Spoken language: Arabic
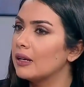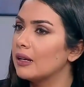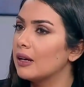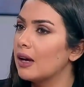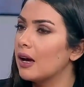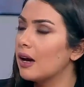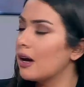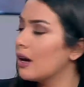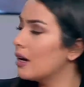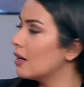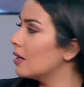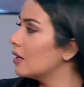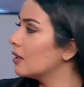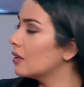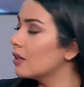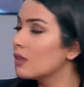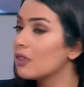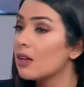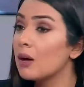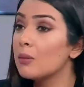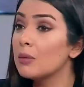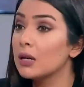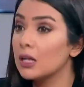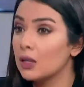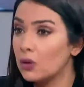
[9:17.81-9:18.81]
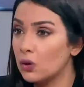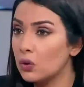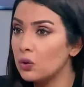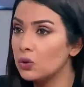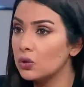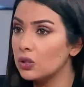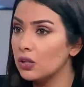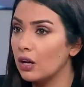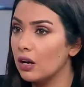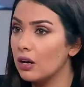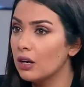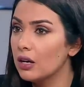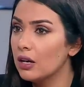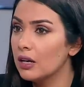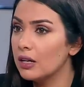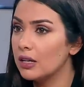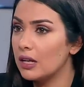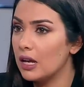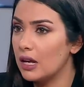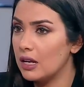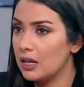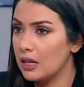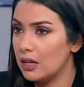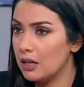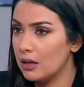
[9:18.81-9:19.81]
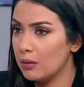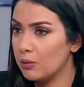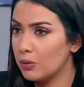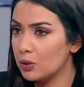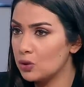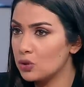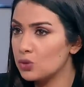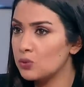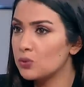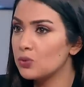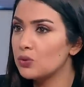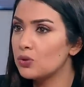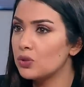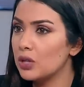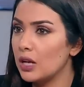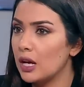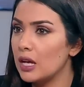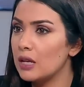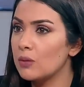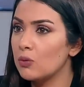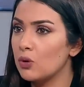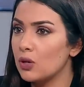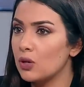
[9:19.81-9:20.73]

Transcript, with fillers: أقرت نظام الكوتا يعني مجبور أي